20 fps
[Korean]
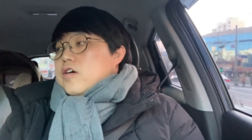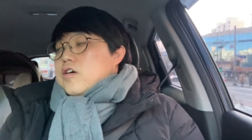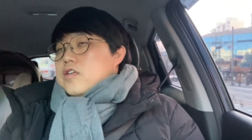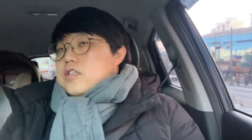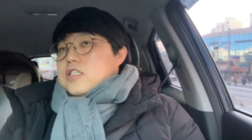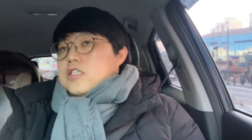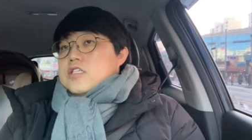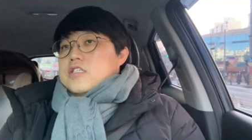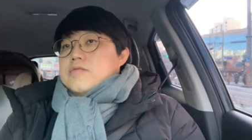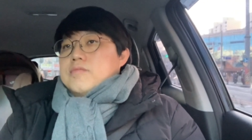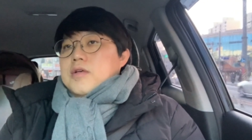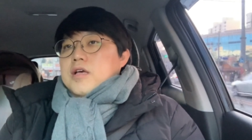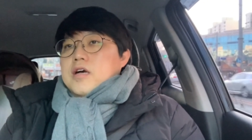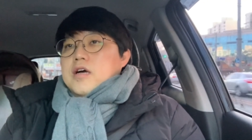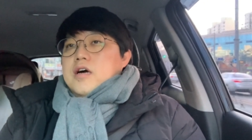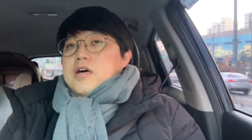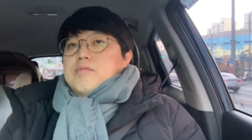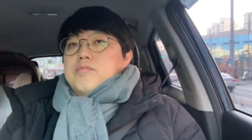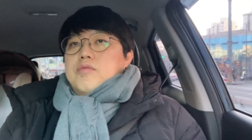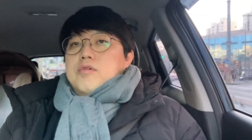지금이야
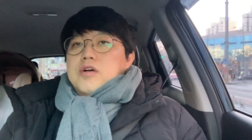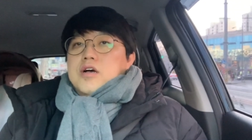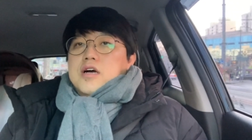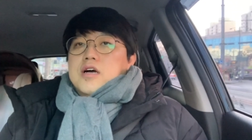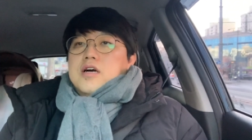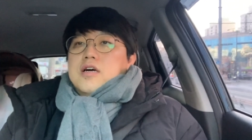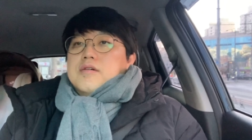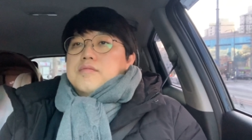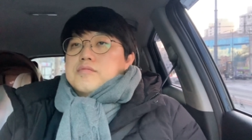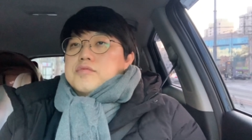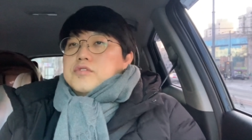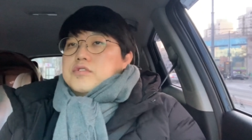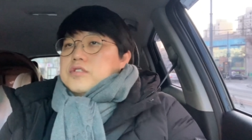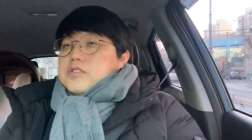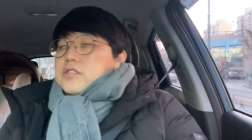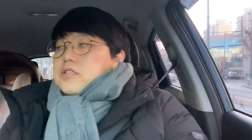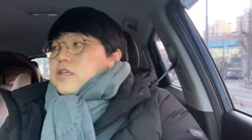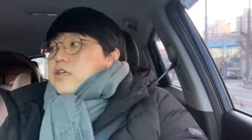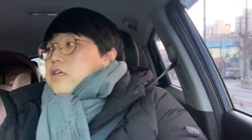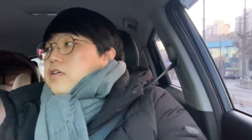아 뭐야 무슨
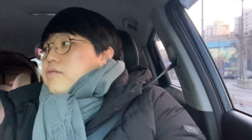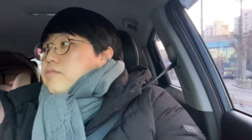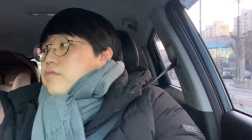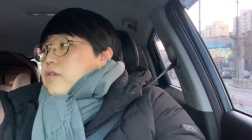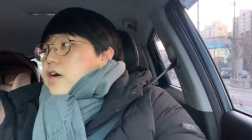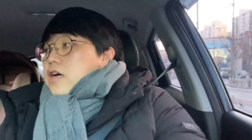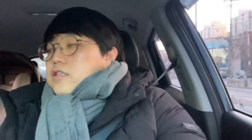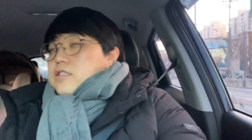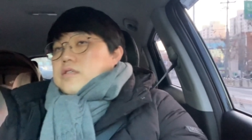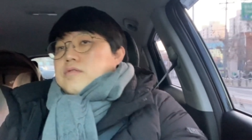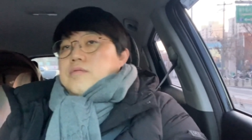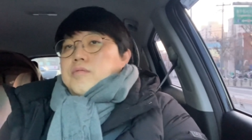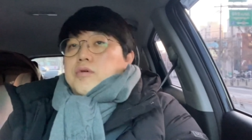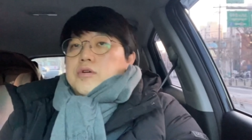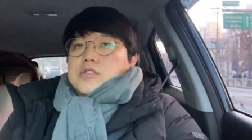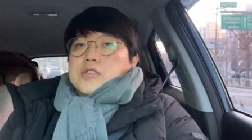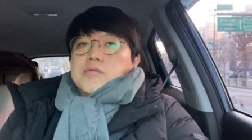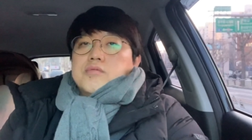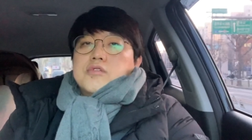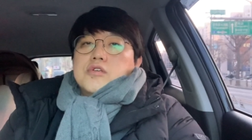뭐 학점을
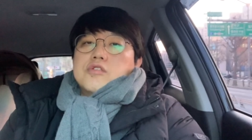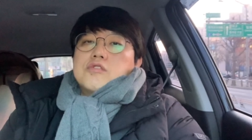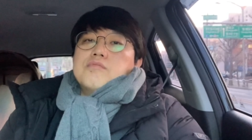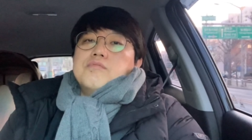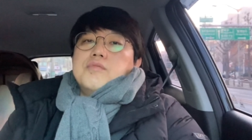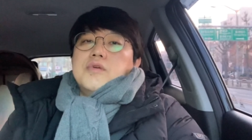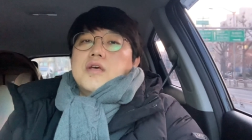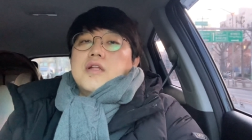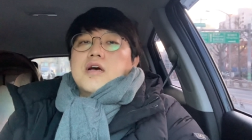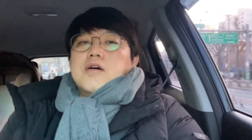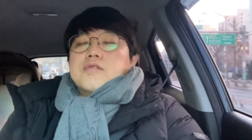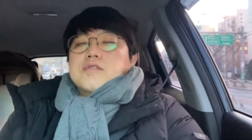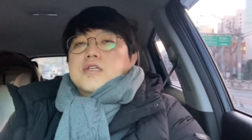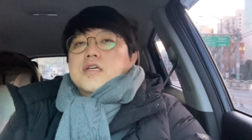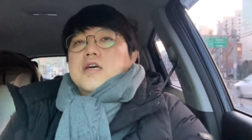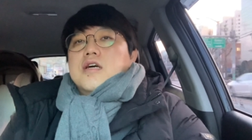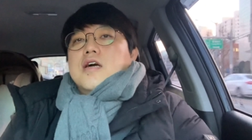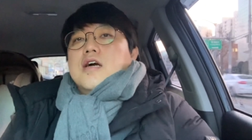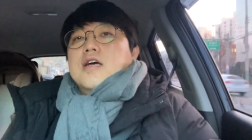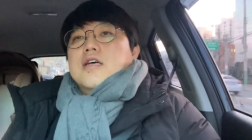벌써부터 준비해라고
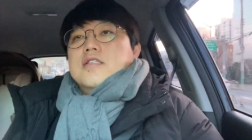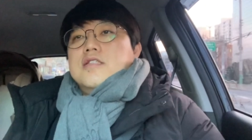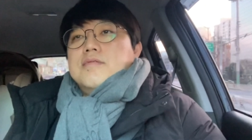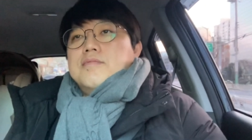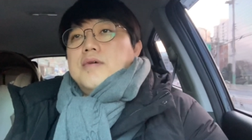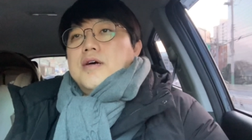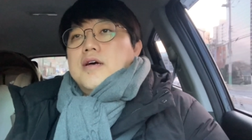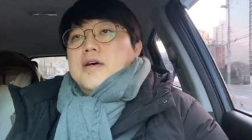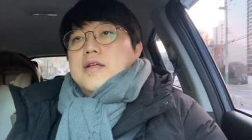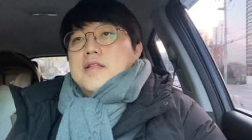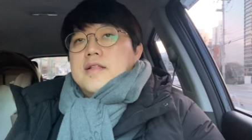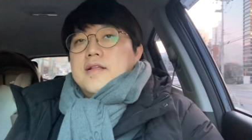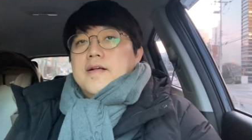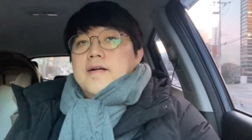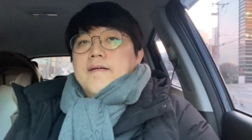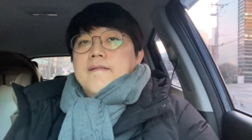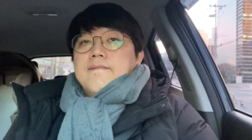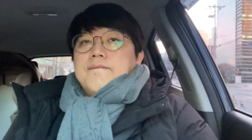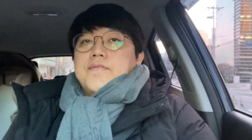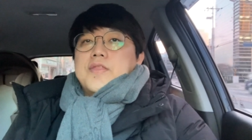
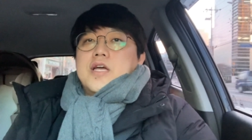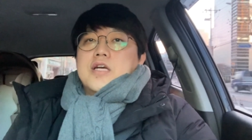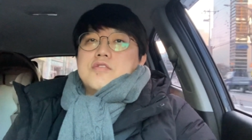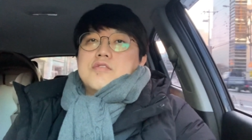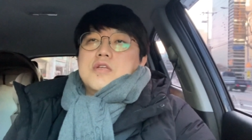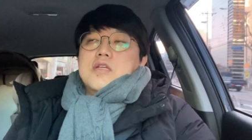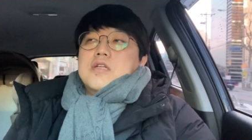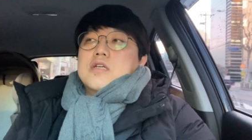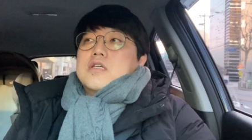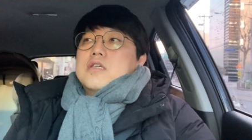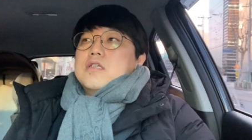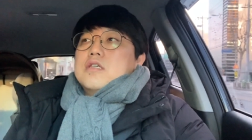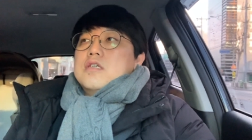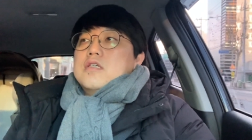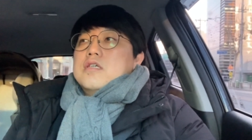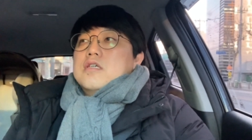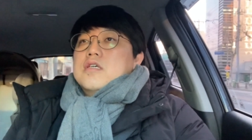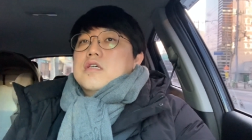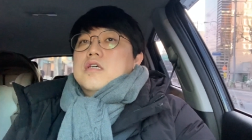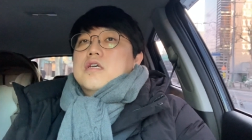생각하겠지만 나중에는
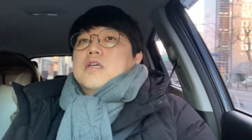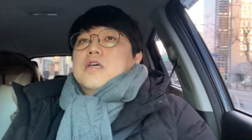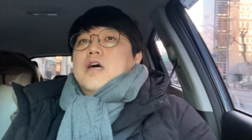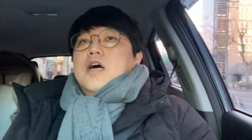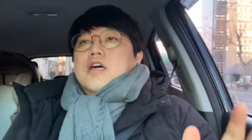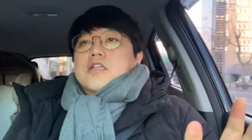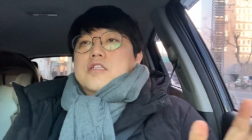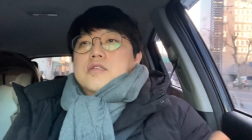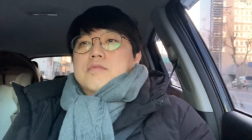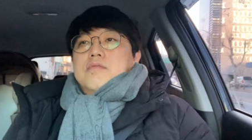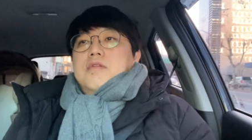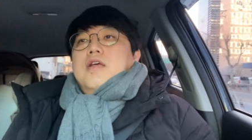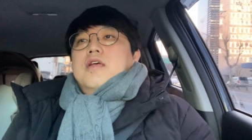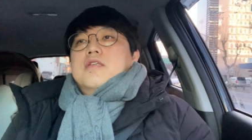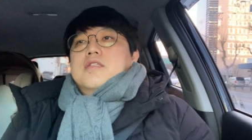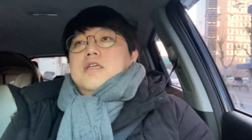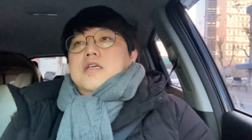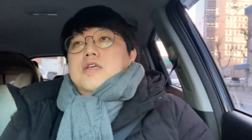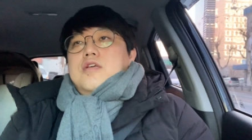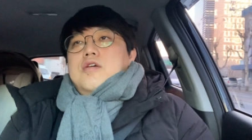그 학점
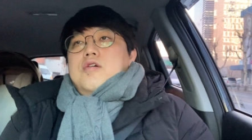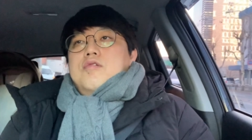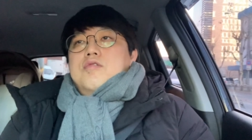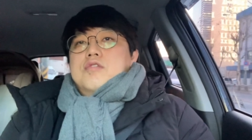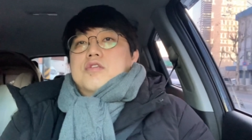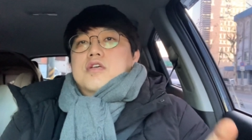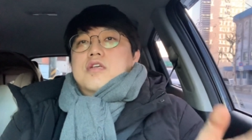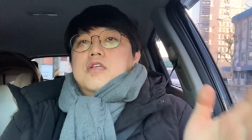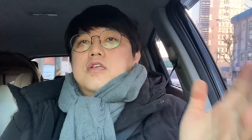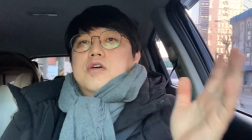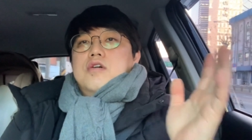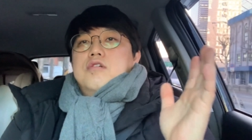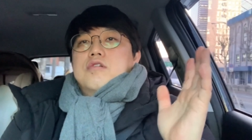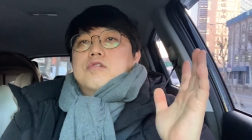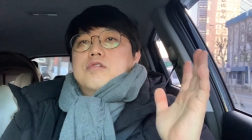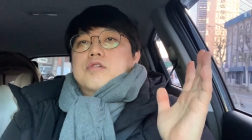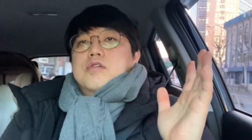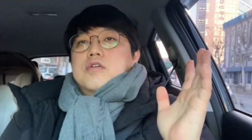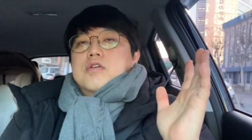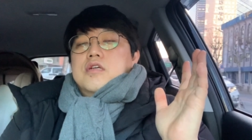은행제의 경우는
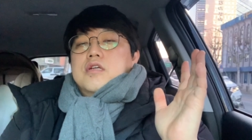결국